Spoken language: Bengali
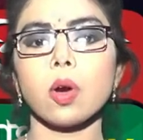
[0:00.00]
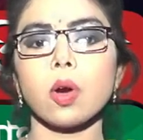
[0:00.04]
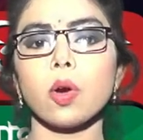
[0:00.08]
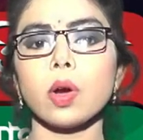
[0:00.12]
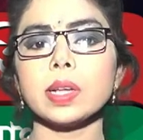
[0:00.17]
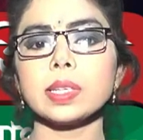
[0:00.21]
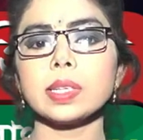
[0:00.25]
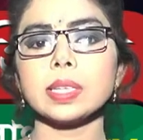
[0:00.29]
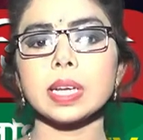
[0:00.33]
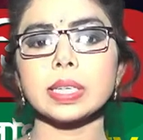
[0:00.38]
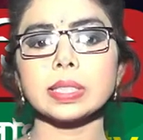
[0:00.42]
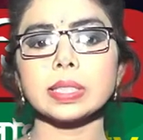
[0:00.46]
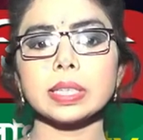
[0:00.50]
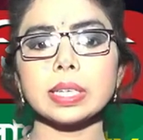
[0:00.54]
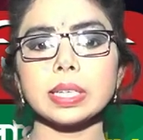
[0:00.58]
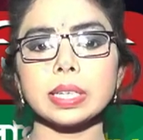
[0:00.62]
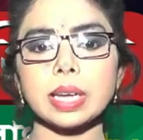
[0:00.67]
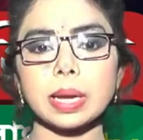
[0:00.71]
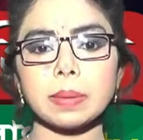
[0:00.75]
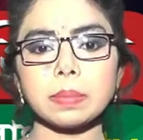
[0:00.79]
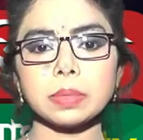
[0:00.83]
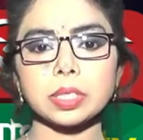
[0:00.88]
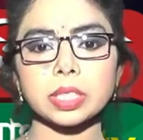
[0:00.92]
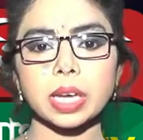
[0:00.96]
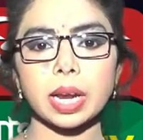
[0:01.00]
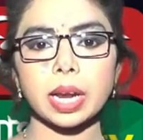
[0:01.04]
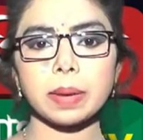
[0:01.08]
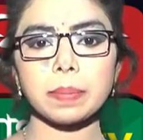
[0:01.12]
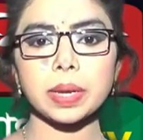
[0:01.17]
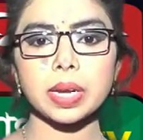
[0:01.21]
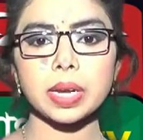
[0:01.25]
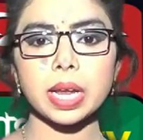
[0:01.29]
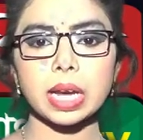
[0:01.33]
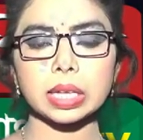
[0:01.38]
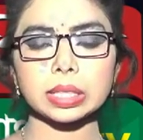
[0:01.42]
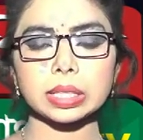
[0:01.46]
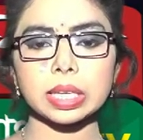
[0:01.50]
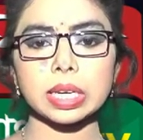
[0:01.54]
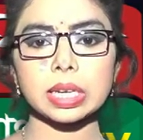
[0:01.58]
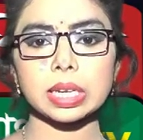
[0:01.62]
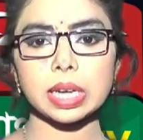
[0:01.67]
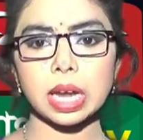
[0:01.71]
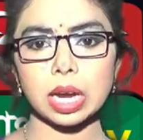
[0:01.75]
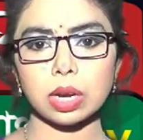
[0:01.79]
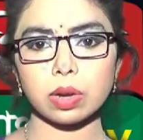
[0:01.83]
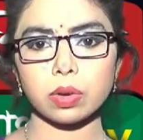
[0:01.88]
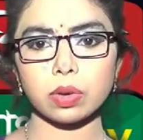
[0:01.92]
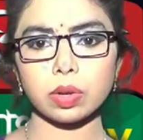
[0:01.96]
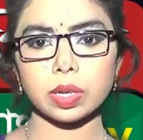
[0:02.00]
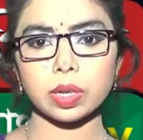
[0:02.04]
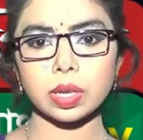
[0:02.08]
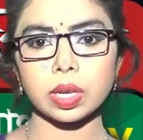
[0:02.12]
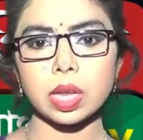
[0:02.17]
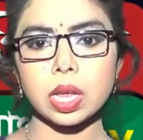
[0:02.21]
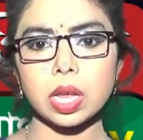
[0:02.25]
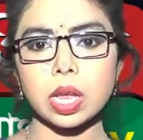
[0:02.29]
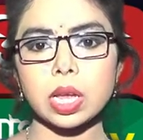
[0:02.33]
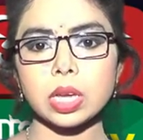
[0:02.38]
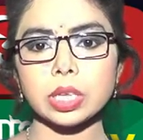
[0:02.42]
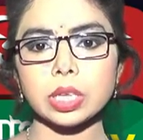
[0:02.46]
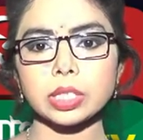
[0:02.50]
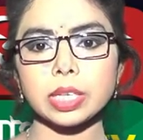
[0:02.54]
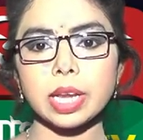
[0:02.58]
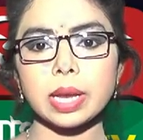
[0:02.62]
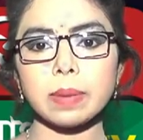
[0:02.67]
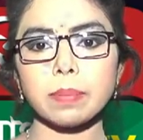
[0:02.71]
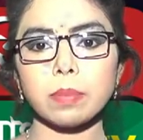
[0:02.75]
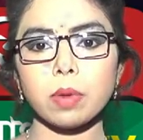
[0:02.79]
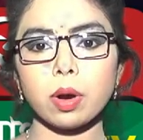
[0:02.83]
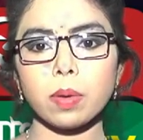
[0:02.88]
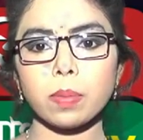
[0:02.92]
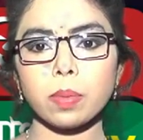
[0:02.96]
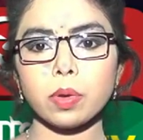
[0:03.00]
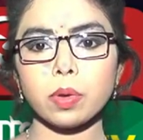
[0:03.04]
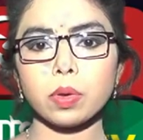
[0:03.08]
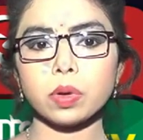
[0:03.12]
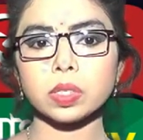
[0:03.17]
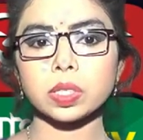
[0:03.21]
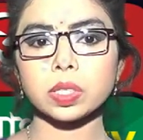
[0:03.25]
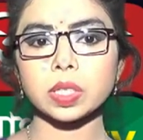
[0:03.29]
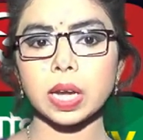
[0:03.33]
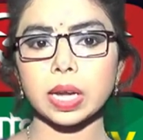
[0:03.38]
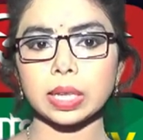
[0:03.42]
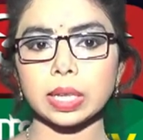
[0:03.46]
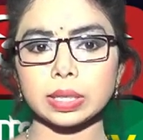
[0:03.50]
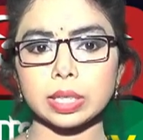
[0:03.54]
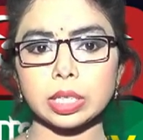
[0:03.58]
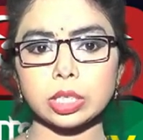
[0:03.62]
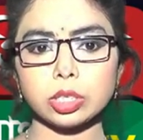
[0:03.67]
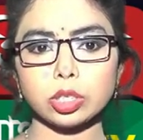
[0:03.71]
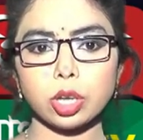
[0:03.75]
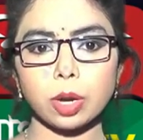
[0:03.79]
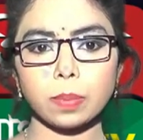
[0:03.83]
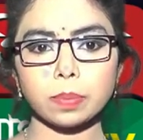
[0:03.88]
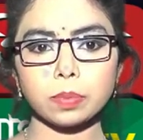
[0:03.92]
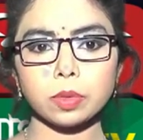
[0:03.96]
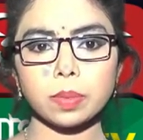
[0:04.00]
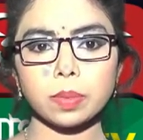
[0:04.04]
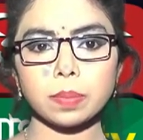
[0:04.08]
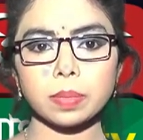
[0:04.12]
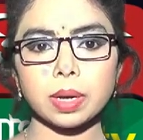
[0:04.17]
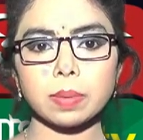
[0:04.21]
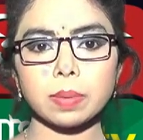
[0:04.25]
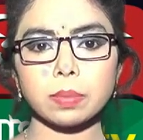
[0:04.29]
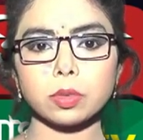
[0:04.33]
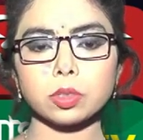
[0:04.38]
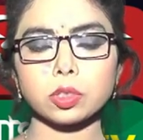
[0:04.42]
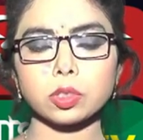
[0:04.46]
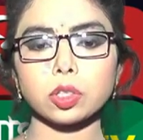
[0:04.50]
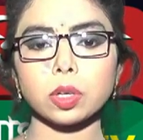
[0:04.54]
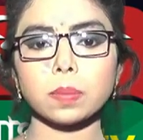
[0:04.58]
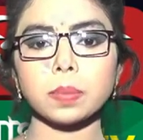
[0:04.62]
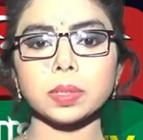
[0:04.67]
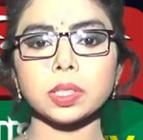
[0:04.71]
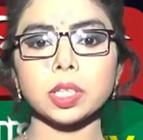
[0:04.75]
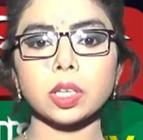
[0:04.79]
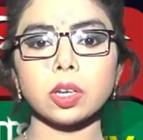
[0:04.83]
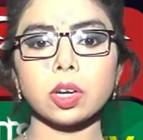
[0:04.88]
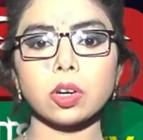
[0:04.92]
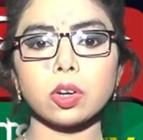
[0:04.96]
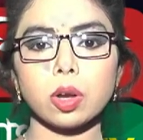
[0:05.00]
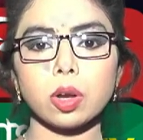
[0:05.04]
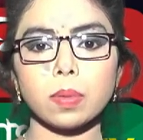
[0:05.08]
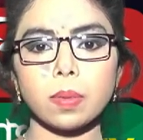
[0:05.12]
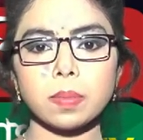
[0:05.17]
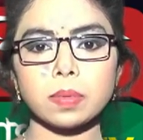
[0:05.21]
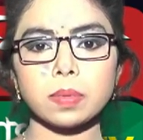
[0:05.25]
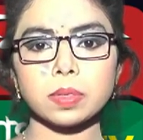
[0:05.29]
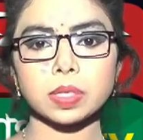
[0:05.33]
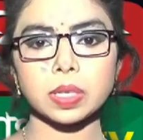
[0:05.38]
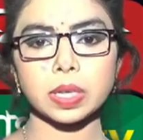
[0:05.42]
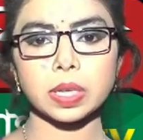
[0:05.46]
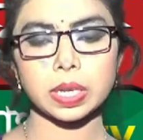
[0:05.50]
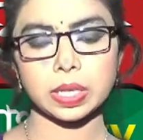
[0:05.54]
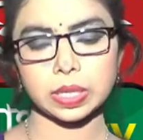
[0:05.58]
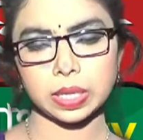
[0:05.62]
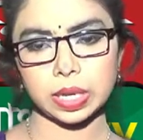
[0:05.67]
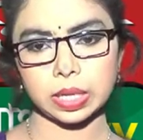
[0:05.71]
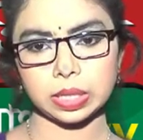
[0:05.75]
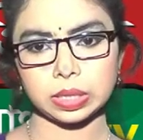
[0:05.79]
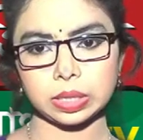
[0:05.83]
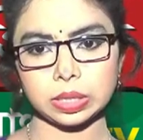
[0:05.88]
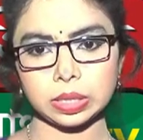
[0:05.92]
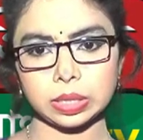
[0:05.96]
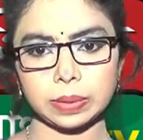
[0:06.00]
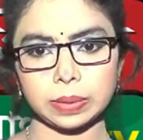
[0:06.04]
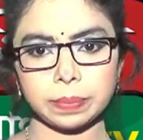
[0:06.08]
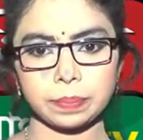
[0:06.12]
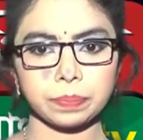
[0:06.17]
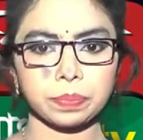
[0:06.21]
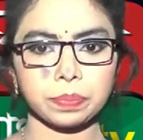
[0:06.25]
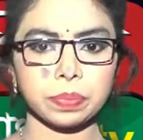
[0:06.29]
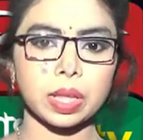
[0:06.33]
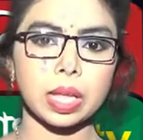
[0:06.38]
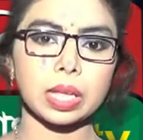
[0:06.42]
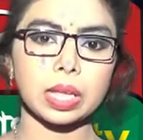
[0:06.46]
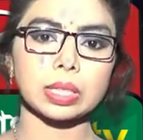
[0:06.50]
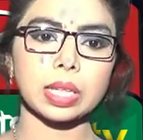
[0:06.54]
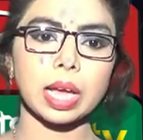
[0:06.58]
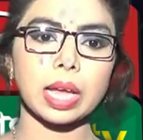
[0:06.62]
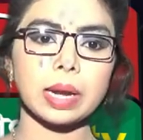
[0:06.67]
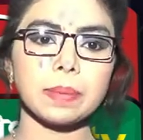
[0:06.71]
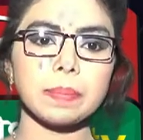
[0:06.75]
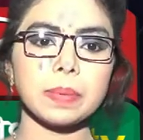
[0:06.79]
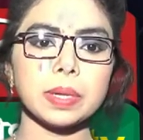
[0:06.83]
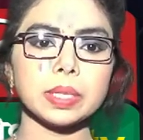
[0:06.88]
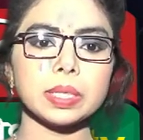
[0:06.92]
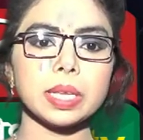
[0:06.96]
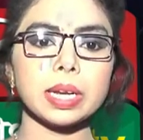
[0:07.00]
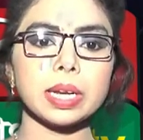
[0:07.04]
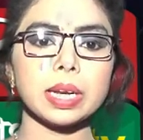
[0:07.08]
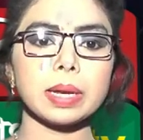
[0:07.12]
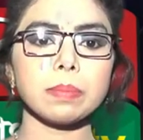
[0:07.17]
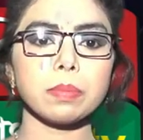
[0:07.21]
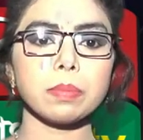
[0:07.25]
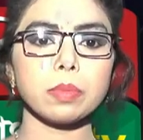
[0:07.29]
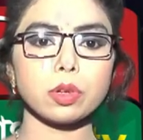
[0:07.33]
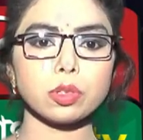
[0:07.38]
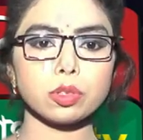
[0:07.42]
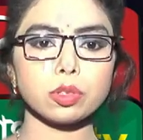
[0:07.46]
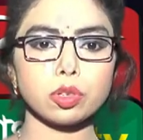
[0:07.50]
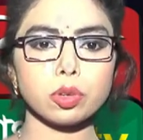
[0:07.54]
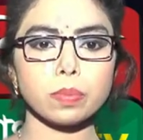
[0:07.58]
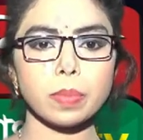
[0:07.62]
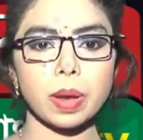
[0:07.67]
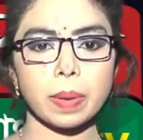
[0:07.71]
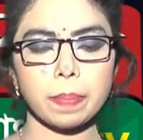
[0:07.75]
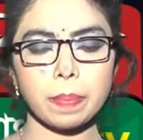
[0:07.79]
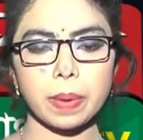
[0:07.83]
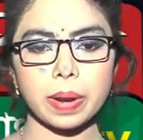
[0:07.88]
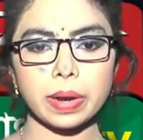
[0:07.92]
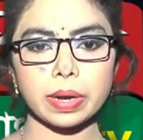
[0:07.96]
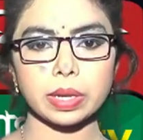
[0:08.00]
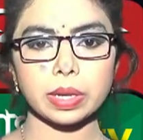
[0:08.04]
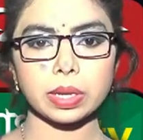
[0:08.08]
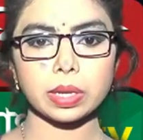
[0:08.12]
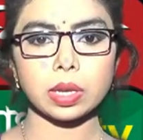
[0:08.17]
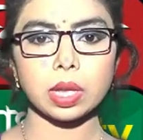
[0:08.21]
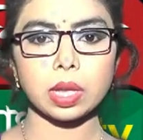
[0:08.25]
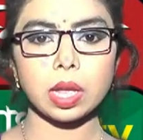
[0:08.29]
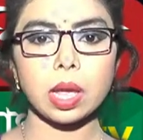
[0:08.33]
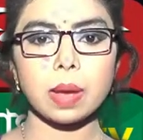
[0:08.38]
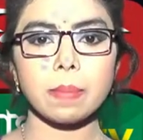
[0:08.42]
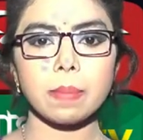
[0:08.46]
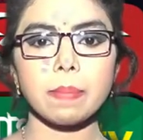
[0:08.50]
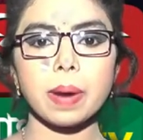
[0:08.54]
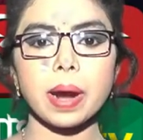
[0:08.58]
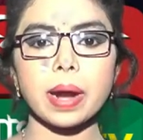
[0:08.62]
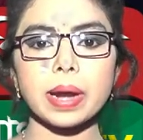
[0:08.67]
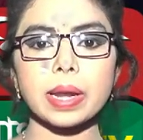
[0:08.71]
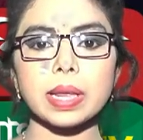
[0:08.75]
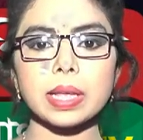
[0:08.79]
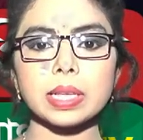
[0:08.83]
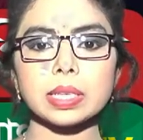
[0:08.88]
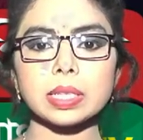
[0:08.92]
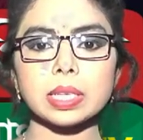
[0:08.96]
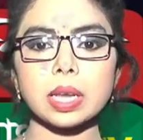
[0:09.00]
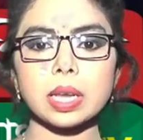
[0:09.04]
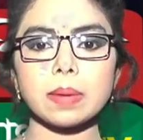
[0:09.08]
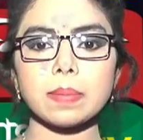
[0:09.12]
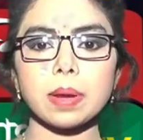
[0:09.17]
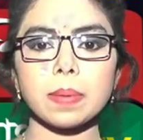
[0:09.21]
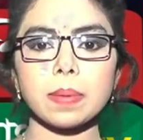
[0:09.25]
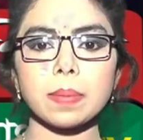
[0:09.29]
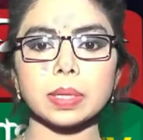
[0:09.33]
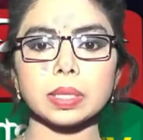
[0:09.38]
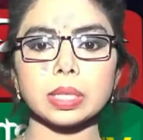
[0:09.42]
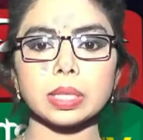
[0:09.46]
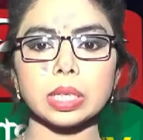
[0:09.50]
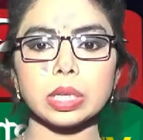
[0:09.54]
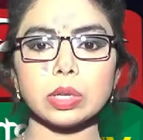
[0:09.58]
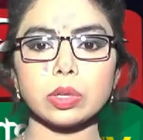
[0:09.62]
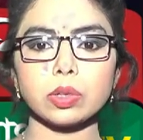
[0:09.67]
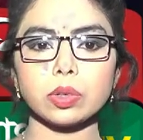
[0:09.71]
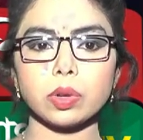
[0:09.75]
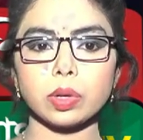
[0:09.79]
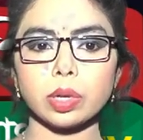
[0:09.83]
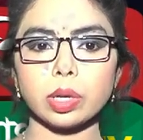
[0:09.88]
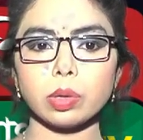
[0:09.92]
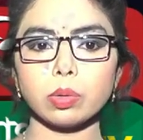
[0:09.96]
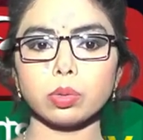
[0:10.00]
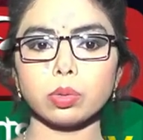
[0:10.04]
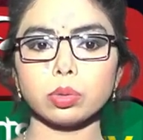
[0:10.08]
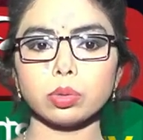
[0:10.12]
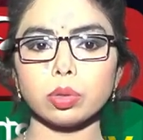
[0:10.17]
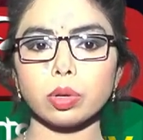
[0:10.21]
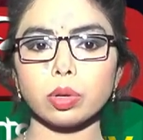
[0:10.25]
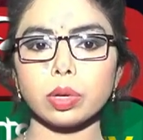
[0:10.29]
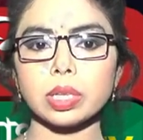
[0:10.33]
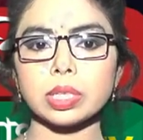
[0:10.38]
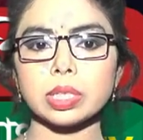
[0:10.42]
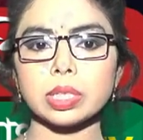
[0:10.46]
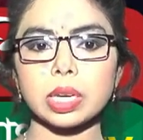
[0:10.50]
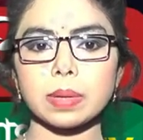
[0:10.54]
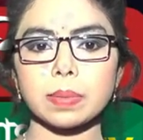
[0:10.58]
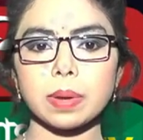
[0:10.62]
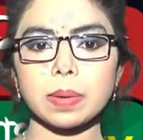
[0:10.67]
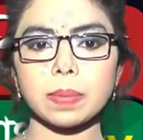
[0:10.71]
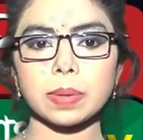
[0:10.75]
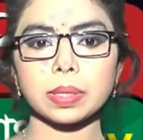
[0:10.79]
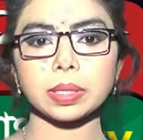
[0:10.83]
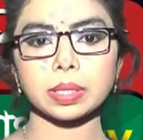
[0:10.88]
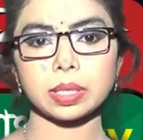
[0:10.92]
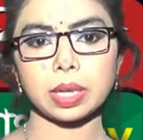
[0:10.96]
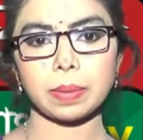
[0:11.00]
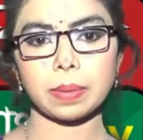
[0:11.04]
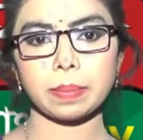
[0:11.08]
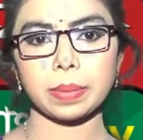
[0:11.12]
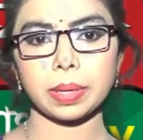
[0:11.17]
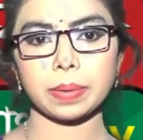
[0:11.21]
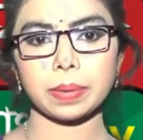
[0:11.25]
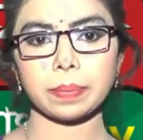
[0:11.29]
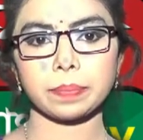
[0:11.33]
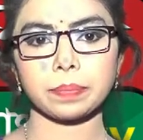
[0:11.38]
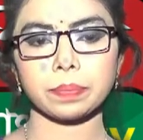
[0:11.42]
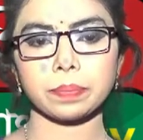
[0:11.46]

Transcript: ওই ছাত্রীর নাম শারমিন আক্তার কাকলি সে মমরুজ কান্দি সপ্তমগ্রাম উচ্চ বিদ্যালয়ের নবম শ্রেণীর ছাত্রী তার পিতার নাম বজলু ব্যাপারী বাড়ি ইসলামাবাদ ইউনিয়নের উত্তর ইসলামাবাদ গ্রামে